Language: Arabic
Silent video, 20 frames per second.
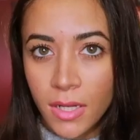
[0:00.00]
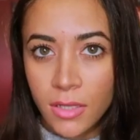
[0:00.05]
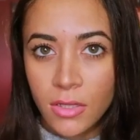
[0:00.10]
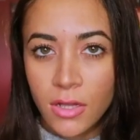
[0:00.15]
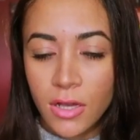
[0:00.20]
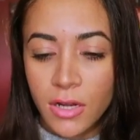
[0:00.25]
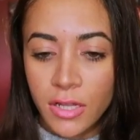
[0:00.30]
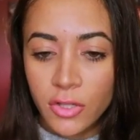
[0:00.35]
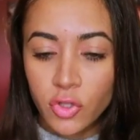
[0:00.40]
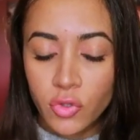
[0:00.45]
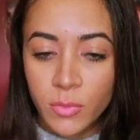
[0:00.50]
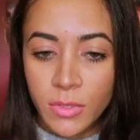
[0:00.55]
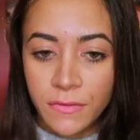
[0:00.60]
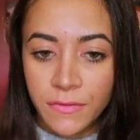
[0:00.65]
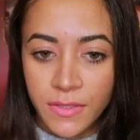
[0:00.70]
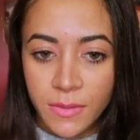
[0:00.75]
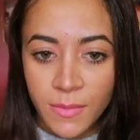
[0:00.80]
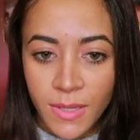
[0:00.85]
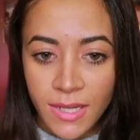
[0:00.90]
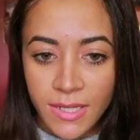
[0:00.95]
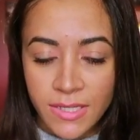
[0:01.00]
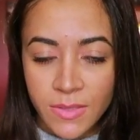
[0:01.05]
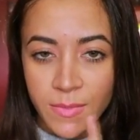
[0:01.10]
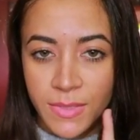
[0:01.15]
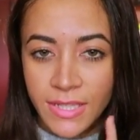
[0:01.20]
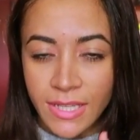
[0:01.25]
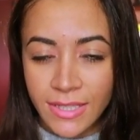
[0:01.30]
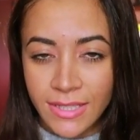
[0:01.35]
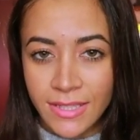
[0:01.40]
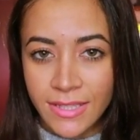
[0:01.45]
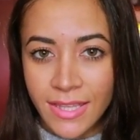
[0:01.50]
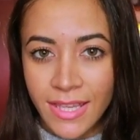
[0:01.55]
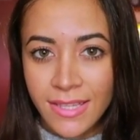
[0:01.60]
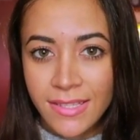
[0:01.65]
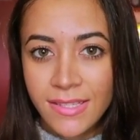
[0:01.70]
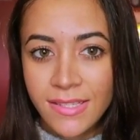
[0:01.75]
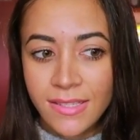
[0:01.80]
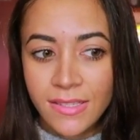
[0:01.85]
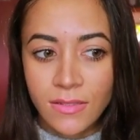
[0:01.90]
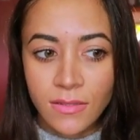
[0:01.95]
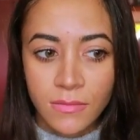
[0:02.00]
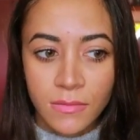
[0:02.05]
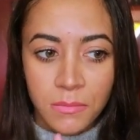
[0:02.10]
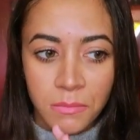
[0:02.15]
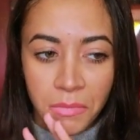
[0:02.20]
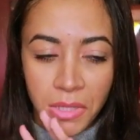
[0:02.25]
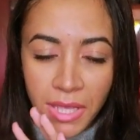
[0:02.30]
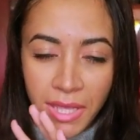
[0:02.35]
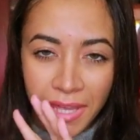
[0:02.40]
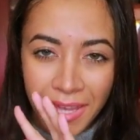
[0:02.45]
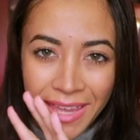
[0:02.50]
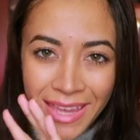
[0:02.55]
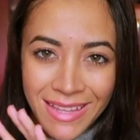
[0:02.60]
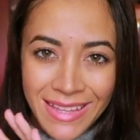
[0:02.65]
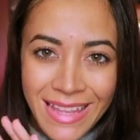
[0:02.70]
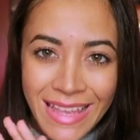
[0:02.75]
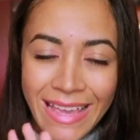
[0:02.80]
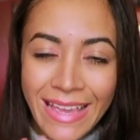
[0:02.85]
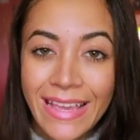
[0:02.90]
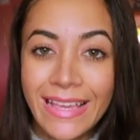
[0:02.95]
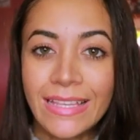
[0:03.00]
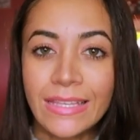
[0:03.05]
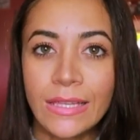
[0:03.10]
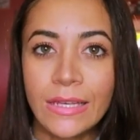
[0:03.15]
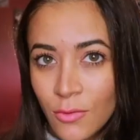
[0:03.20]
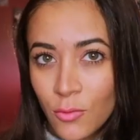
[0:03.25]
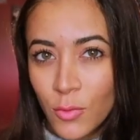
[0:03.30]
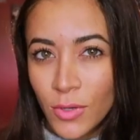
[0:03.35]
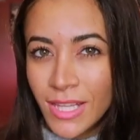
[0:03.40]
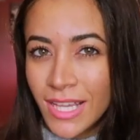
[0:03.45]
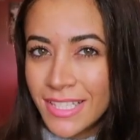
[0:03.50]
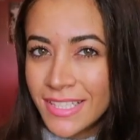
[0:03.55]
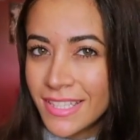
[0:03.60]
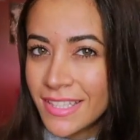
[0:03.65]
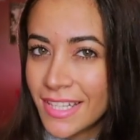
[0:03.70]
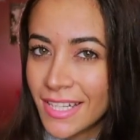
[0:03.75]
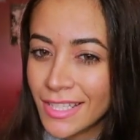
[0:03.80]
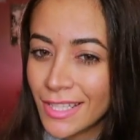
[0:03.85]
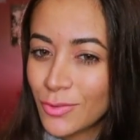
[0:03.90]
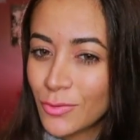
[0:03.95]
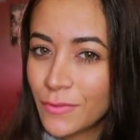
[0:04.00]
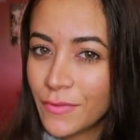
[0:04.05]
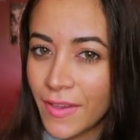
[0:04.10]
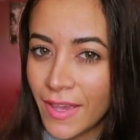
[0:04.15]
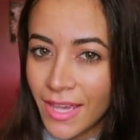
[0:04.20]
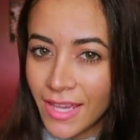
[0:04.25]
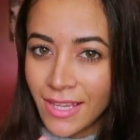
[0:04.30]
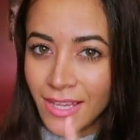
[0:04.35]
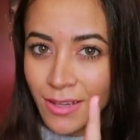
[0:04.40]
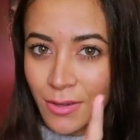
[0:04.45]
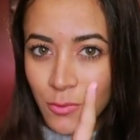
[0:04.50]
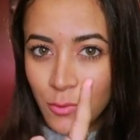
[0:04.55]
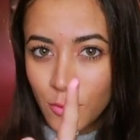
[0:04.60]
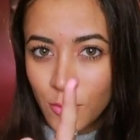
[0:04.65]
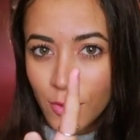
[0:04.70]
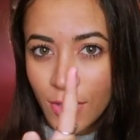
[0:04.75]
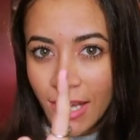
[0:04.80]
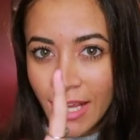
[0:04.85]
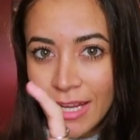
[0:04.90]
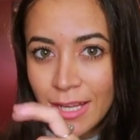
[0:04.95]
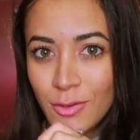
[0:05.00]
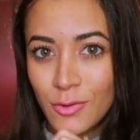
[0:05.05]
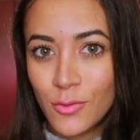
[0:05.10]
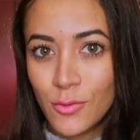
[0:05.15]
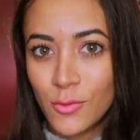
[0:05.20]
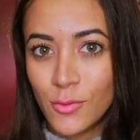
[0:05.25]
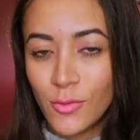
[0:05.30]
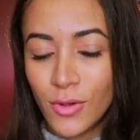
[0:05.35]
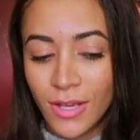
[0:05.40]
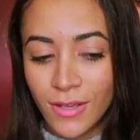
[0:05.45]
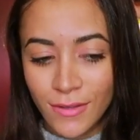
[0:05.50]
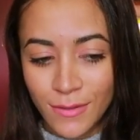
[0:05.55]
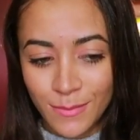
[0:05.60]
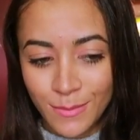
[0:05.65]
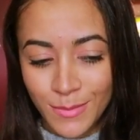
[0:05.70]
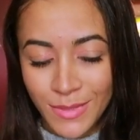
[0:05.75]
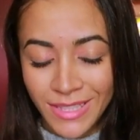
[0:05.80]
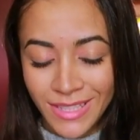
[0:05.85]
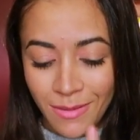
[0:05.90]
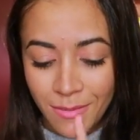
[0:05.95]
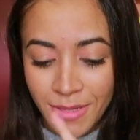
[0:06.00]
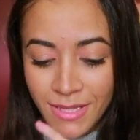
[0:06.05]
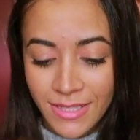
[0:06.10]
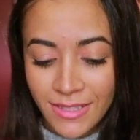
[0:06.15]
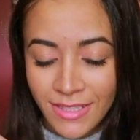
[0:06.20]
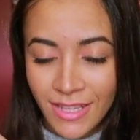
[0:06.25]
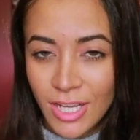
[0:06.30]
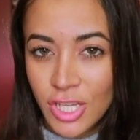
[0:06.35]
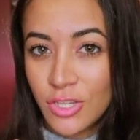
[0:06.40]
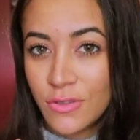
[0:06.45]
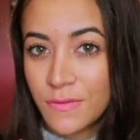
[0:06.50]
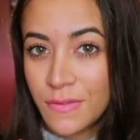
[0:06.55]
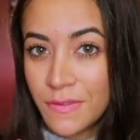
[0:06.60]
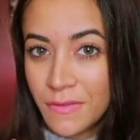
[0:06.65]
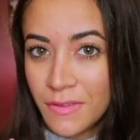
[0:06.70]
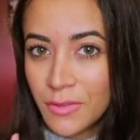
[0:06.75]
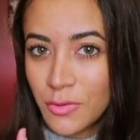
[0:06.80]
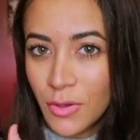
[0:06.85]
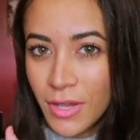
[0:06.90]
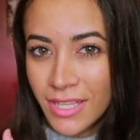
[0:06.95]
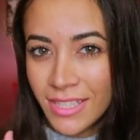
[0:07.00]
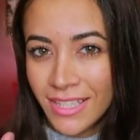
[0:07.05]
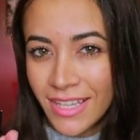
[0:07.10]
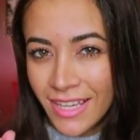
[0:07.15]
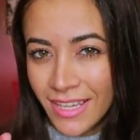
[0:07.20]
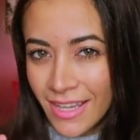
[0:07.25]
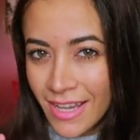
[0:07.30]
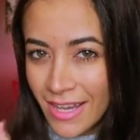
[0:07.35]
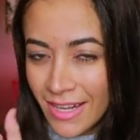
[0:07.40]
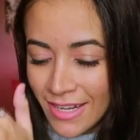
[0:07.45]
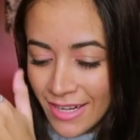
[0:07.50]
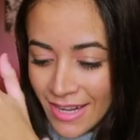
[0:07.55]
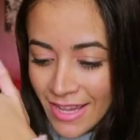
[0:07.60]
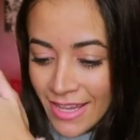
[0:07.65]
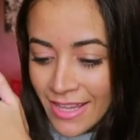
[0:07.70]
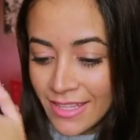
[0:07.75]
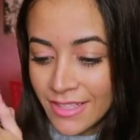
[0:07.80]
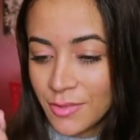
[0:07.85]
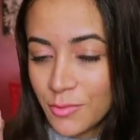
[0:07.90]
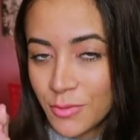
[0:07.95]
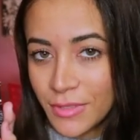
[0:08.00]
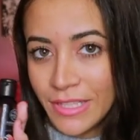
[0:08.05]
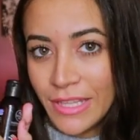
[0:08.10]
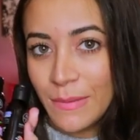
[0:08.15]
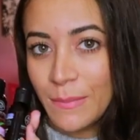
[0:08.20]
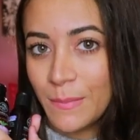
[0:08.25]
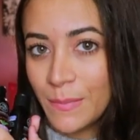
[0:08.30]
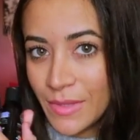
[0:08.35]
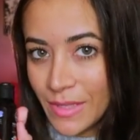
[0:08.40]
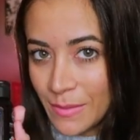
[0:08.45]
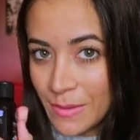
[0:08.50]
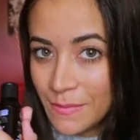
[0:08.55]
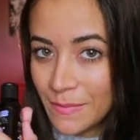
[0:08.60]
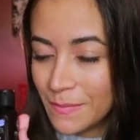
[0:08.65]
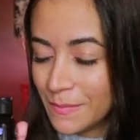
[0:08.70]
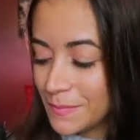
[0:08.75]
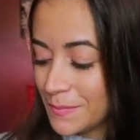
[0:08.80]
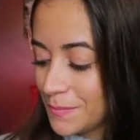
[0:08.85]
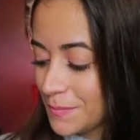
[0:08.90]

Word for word: اللي انا قريته من الفيدباكس بتاعت الناس كان هايل وانا عايزه الثلاثه دول في حاجه وخليكم متابعين ده عشان في فيديوهات جايه على الحاجات دي قدام تمام